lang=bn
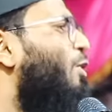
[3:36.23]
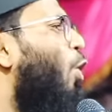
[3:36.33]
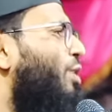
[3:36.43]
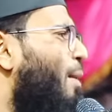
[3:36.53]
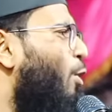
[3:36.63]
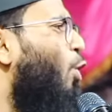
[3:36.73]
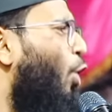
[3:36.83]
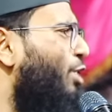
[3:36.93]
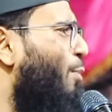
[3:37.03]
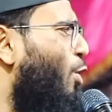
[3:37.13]
কথা বলো
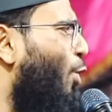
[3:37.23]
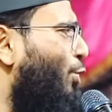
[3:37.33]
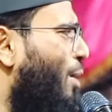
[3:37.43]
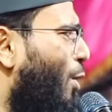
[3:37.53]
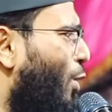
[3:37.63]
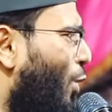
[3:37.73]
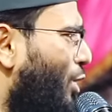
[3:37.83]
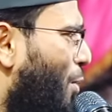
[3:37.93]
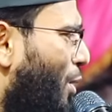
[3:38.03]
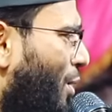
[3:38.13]
কথা বলো কথা বলো
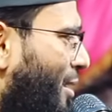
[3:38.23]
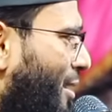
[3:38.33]
কথা বলো